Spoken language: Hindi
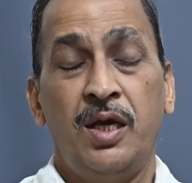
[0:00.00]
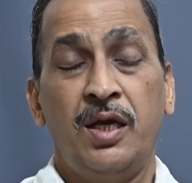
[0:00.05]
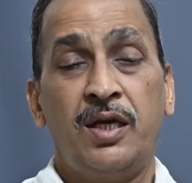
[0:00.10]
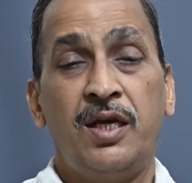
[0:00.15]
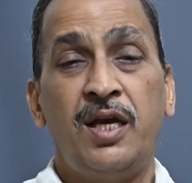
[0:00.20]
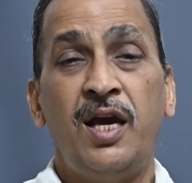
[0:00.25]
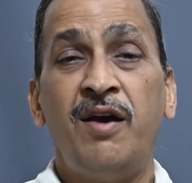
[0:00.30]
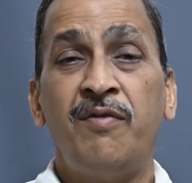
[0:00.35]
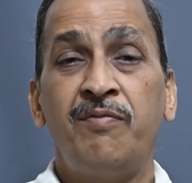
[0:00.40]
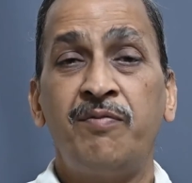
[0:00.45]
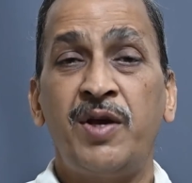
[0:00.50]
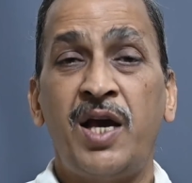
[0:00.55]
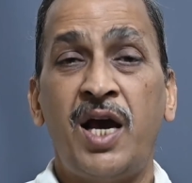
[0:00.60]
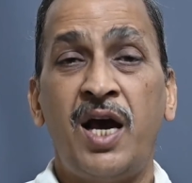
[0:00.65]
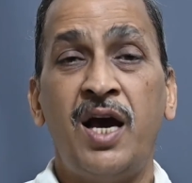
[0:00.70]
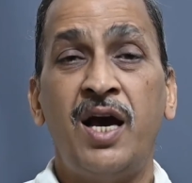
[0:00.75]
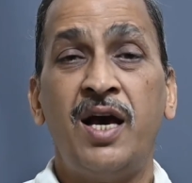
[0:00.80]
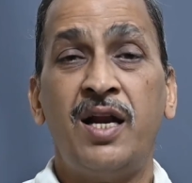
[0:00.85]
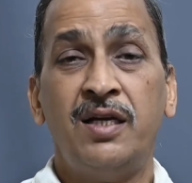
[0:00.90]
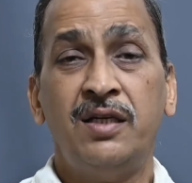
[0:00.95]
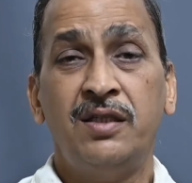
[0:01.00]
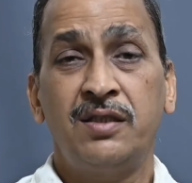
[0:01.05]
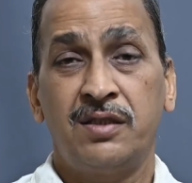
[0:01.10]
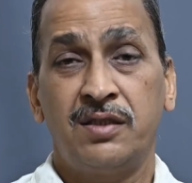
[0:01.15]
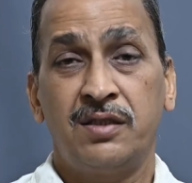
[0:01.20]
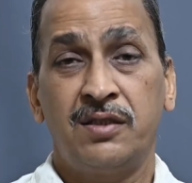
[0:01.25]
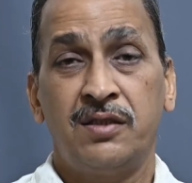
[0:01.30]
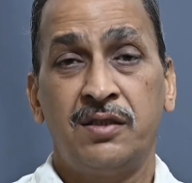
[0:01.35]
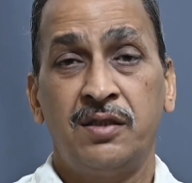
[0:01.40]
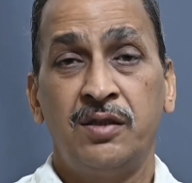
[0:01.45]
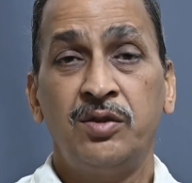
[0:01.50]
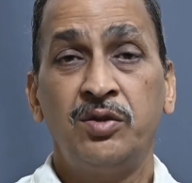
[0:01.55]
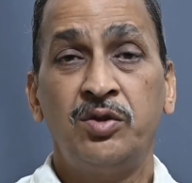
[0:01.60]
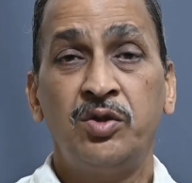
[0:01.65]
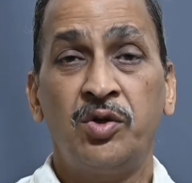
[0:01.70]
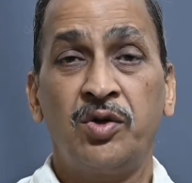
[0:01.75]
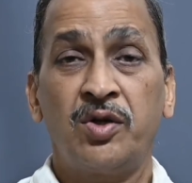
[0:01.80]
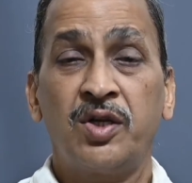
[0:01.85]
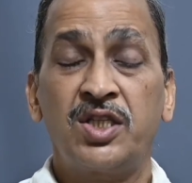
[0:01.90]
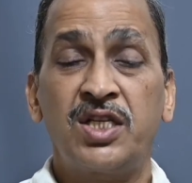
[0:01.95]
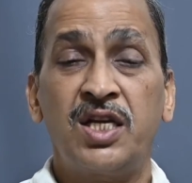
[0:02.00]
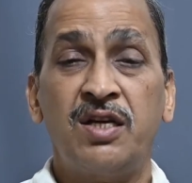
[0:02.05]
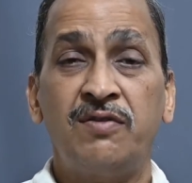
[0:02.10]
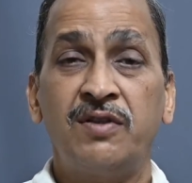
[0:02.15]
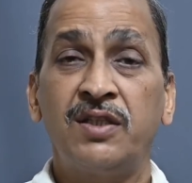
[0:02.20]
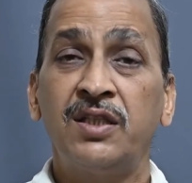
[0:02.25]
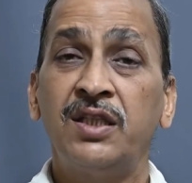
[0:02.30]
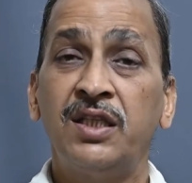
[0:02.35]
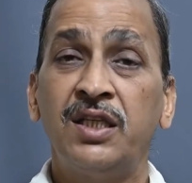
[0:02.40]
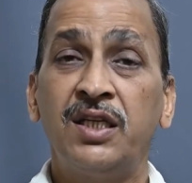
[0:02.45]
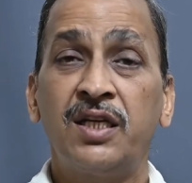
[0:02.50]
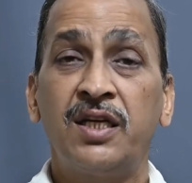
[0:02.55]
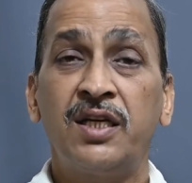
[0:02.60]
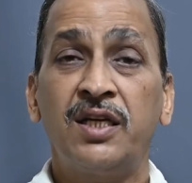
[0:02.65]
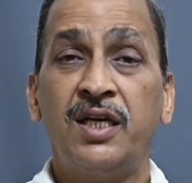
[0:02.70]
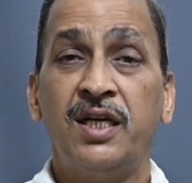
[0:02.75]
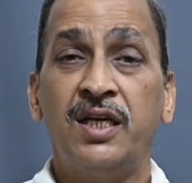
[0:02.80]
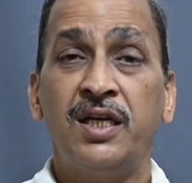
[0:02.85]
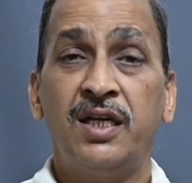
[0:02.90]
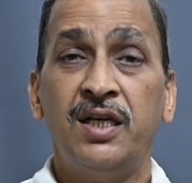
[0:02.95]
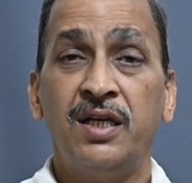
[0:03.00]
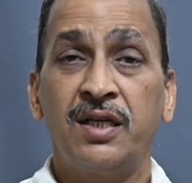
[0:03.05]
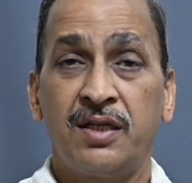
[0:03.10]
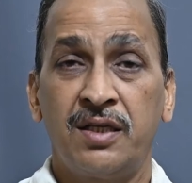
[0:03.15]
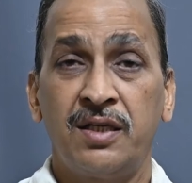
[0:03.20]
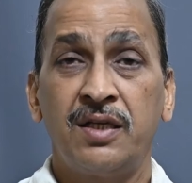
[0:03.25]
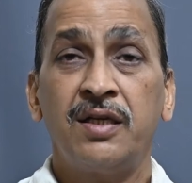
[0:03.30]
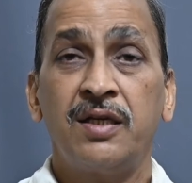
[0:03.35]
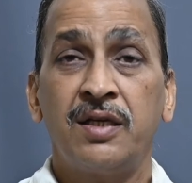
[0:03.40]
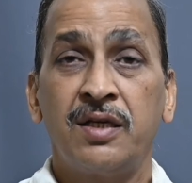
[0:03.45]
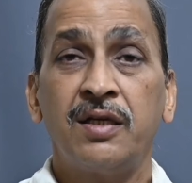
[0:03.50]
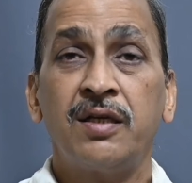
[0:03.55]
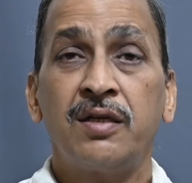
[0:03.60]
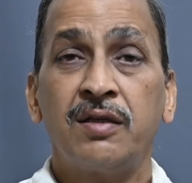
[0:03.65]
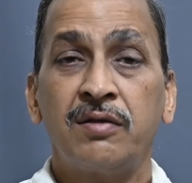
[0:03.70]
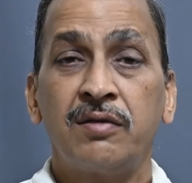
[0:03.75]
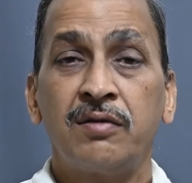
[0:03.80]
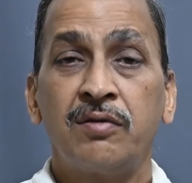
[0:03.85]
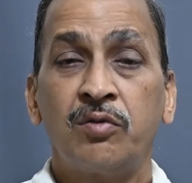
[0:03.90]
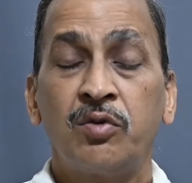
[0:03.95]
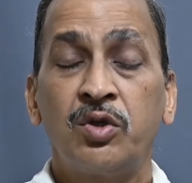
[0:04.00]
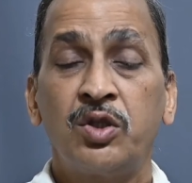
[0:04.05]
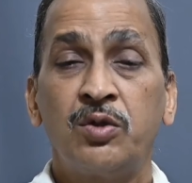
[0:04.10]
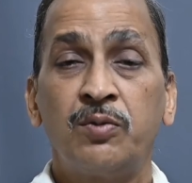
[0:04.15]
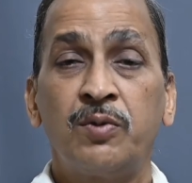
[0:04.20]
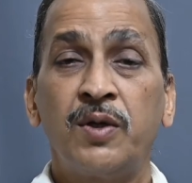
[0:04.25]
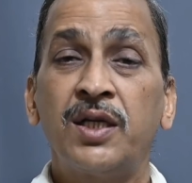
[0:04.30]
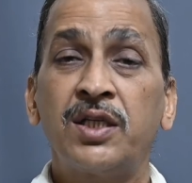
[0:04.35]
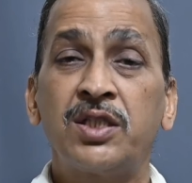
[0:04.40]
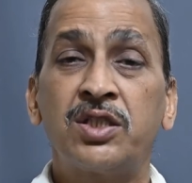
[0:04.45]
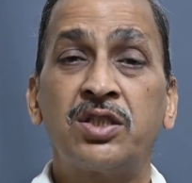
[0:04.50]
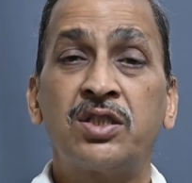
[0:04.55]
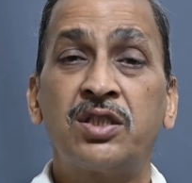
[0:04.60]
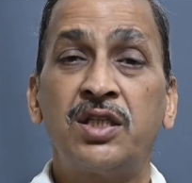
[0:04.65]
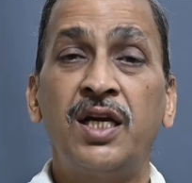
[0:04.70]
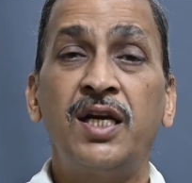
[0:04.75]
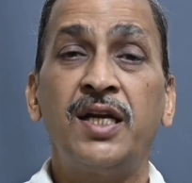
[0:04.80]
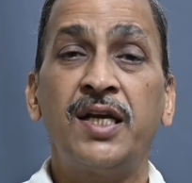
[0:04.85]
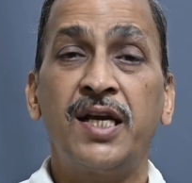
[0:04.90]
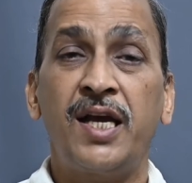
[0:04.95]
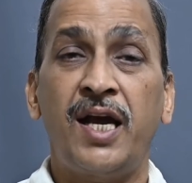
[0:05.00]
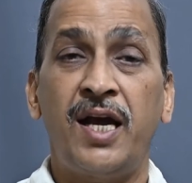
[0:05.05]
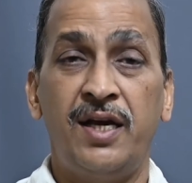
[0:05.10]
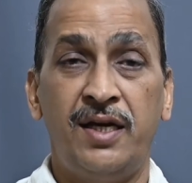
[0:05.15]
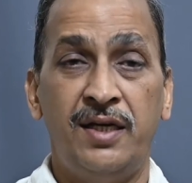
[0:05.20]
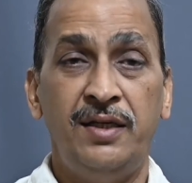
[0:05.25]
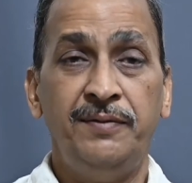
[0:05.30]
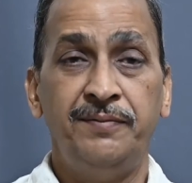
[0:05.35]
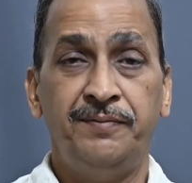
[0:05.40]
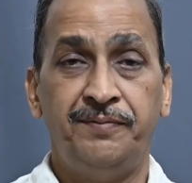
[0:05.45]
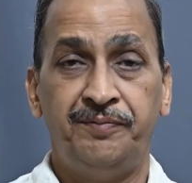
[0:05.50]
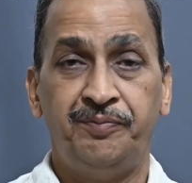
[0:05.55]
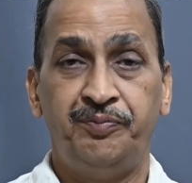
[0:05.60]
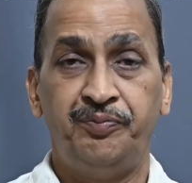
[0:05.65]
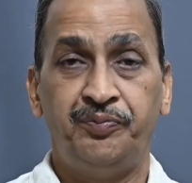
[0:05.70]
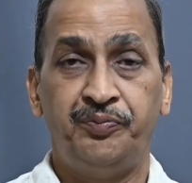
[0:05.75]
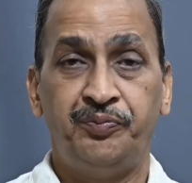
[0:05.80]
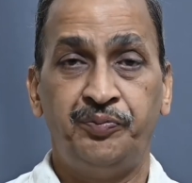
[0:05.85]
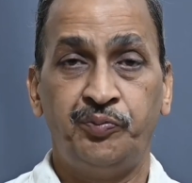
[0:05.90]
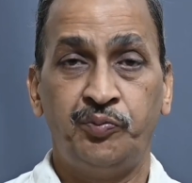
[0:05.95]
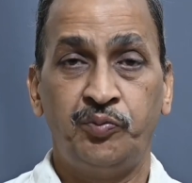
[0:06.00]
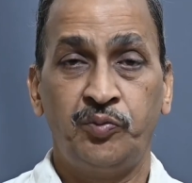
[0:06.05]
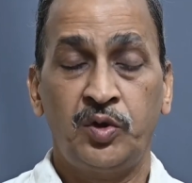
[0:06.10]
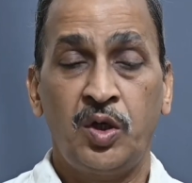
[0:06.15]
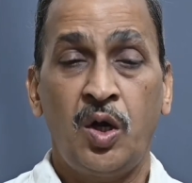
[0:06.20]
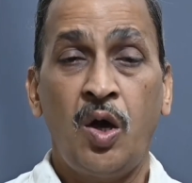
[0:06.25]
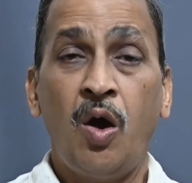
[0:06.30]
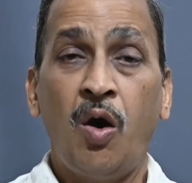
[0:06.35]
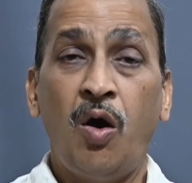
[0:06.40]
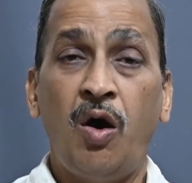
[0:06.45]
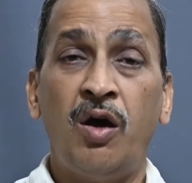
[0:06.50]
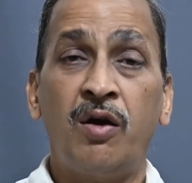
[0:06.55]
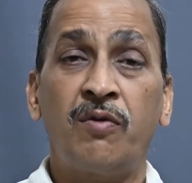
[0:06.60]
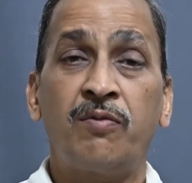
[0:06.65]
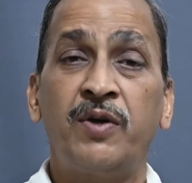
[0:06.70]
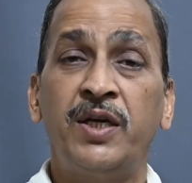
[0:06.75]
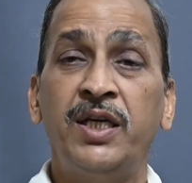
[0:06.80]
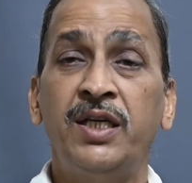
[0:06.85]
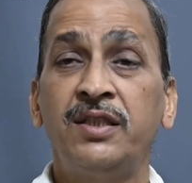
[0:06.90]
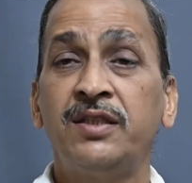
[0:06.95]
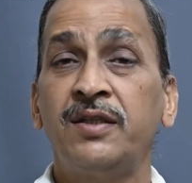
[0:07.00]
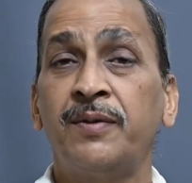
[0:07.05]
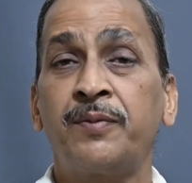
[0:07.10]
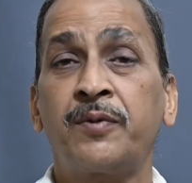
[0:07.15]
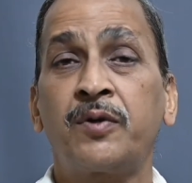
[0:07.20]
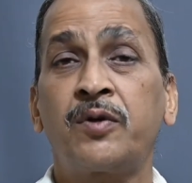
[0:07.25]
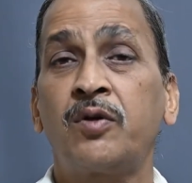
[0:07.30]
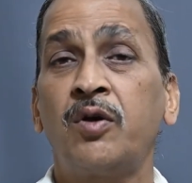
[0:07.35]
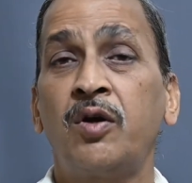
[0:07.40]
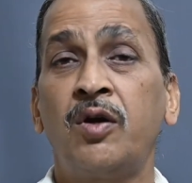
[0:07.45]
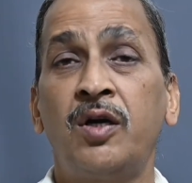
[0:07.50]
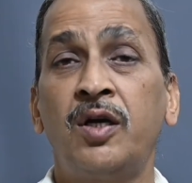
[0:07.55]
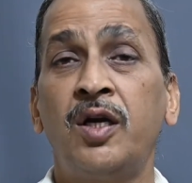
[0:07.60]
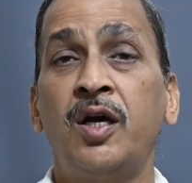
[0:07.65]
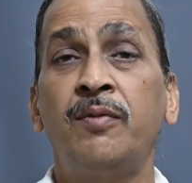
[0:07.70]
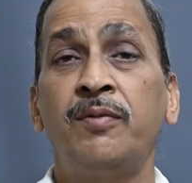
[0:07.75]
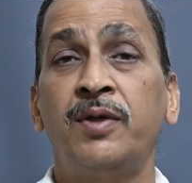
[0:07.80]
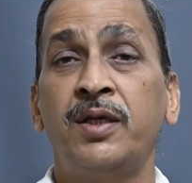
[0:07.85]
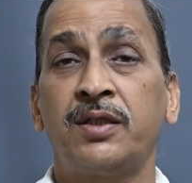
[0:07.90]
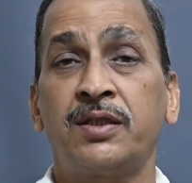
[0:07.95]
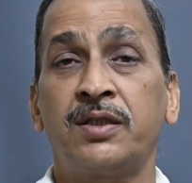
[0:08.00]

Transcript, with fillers: क्या बिहार जो नशाबंदी करके कुछ बरस चल गया है और वहीं जब कोरोना में